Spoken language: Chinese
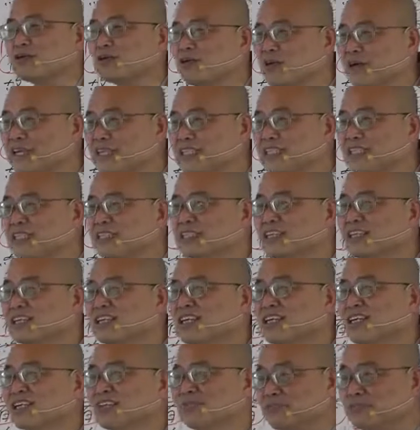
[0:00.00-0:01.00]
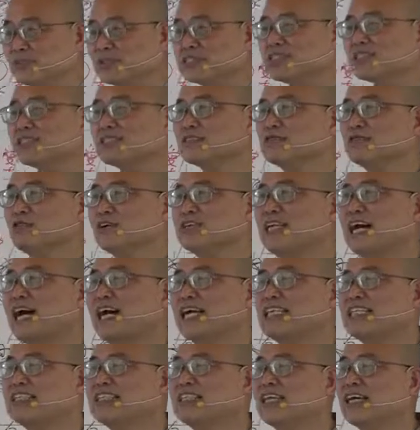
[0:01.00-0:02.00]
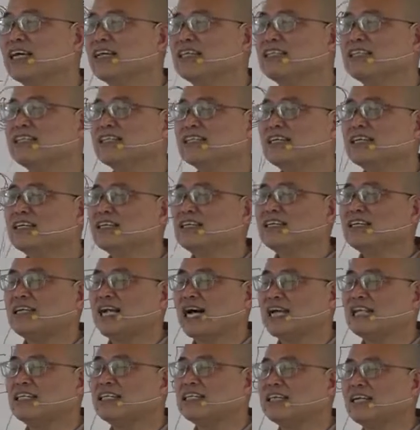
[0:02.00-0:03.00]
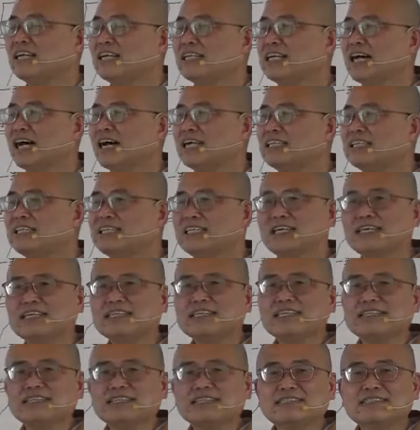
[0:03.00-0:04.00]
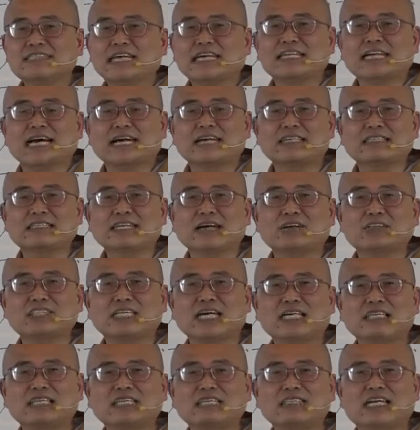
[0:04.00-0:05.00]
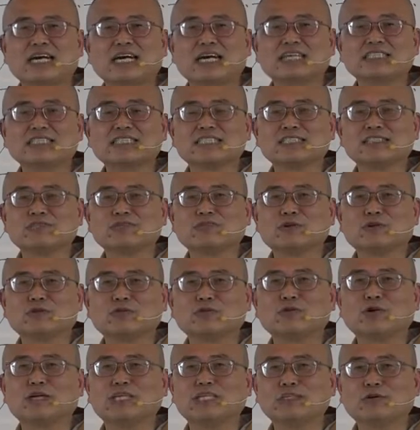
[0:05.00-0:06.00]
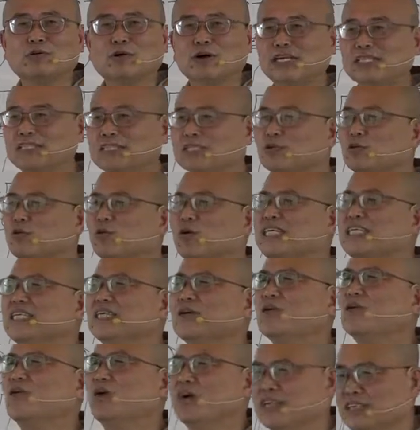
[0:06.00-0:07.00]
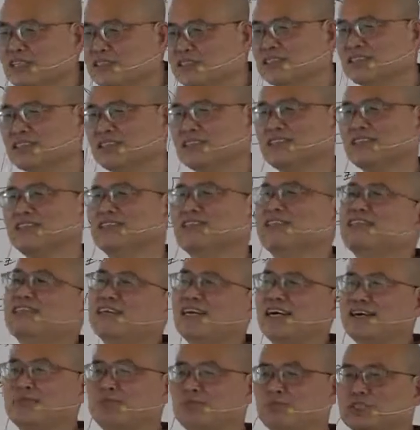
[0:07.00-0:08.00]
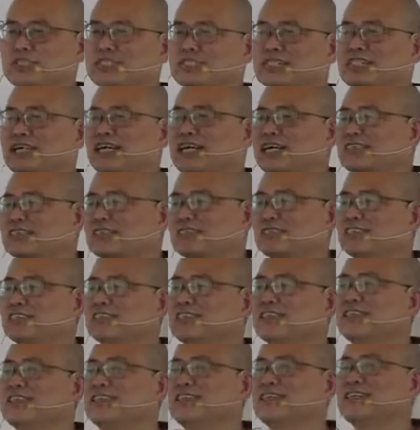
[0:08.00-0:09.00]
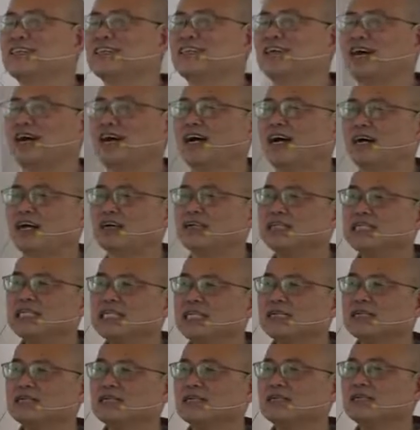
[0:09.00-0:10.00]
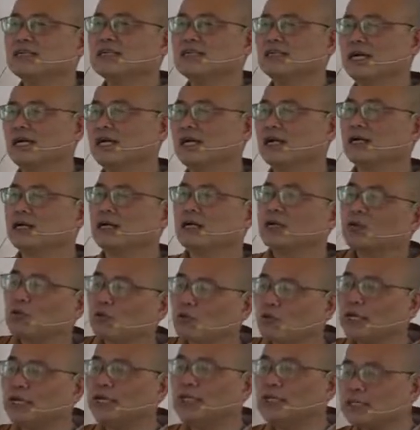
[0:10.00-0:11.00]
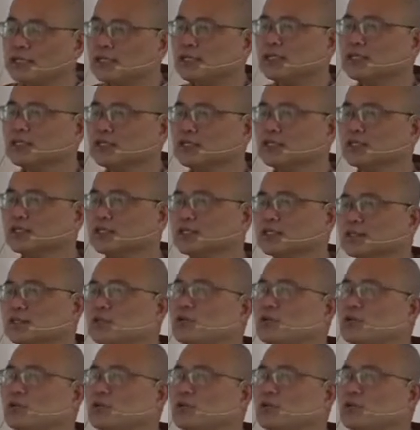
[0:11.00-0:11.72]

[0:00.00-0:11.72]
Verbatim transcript: 皈依。不是我哪一天、哪一年、哪一天在哪个道场跟哪个师父皈依，我已经皈依过了。啊，不是这样的。啊，那皈依就是